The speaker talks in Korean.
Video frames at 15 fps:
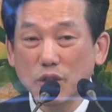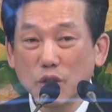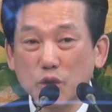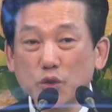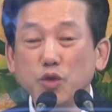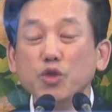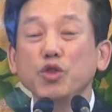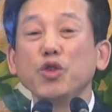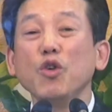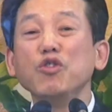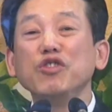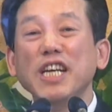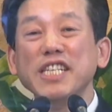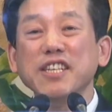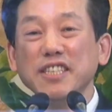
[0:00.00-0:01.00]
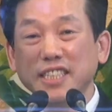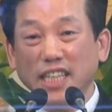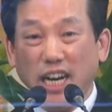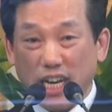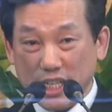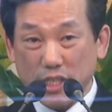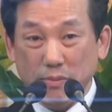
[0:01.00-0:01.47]
두 종류의
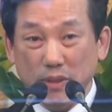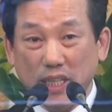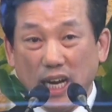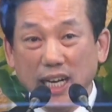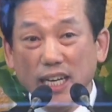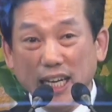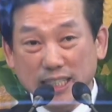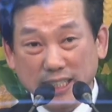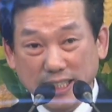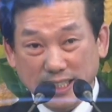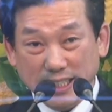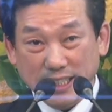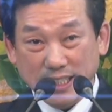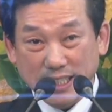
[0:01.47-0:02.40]
선지자가 있습니다. 하나는